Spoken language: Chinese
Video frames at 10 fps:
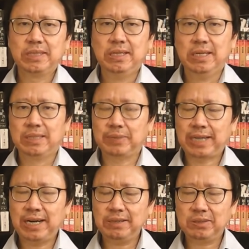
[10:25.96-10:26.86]
那么
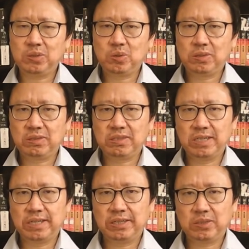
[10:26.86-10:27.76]
他
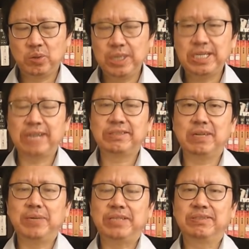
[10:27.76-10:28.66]
呃退下这
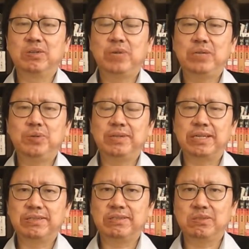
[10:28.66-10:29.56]
个北京市公安局长
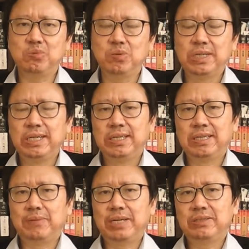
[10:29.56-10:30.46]
的职务，
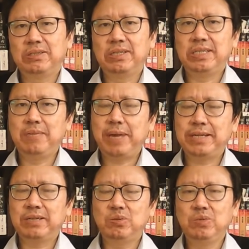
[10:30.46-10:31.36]
那么一般
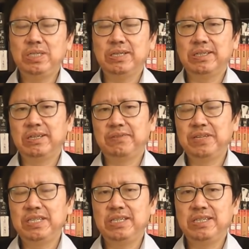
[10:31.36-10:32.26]
的估计也
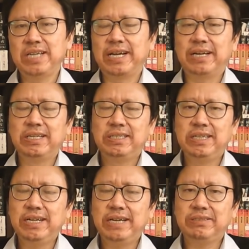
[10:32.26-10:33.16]
分析下来，
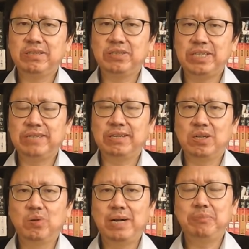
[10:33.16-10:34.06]
应该是要接任
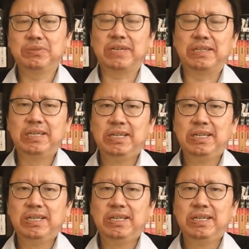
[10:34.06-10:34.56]
公安部长，